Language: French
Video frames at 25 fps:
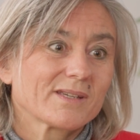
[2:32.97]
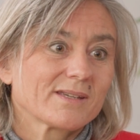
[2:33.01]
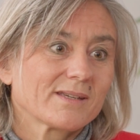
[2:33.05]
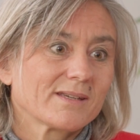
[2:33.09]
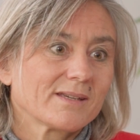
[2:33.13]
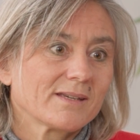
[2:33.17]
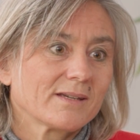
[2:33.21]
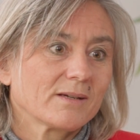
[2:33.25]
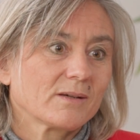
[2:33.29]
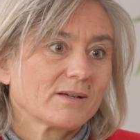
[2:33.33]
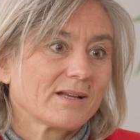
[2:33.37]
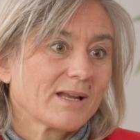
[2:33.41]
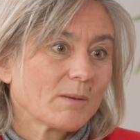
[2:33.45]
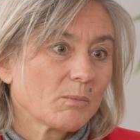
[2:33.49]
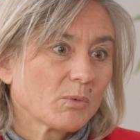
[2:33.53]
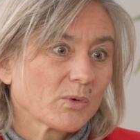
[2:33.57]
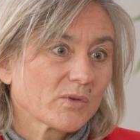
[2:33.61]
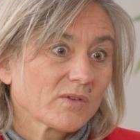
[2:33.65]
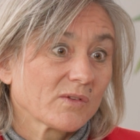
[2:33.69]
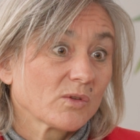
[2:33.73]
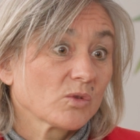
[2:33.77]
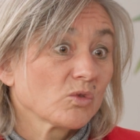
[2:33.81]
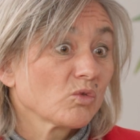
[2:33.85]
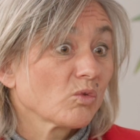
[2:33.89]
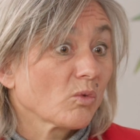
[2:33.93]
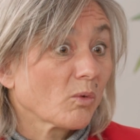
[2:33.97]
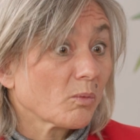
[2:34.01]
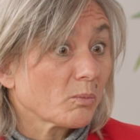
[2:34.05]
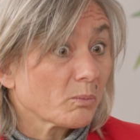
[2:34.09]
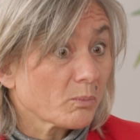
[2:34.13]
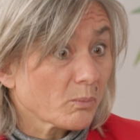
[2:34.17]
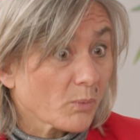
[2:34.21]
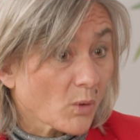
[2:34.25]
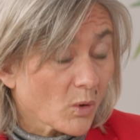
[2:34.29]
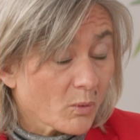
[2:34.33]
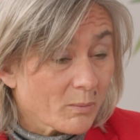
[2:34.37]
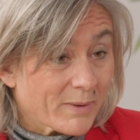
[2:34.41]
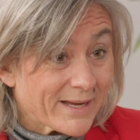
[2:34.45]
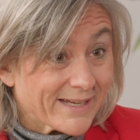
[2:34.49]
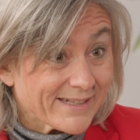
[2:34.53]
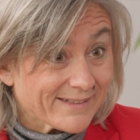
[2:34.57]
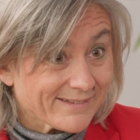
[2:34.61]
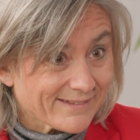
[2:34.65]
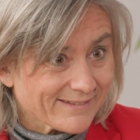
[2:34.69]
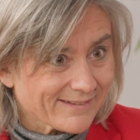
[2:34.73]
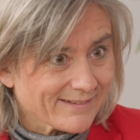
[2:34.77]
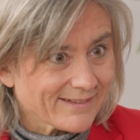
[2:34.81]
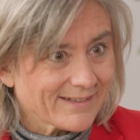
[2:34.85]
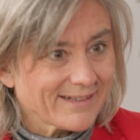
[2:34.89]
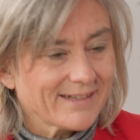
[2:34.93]
qui est la procédure du
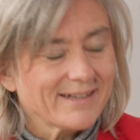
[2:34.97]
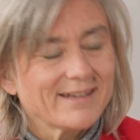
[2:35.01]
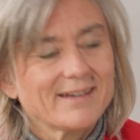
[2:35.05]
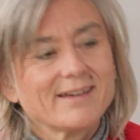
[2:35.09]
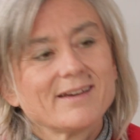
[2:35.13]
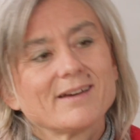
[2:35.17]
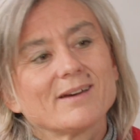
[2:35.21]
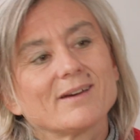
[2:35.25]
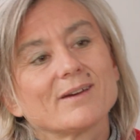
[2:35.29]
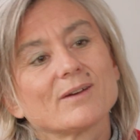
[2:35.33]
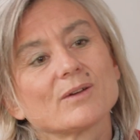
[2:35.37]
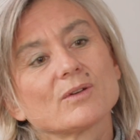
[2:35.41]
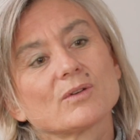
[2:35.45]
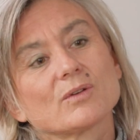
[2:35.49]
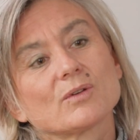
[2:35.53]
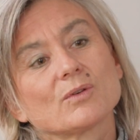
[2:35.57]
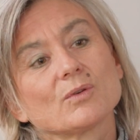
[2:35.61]
probate, euh, mhm.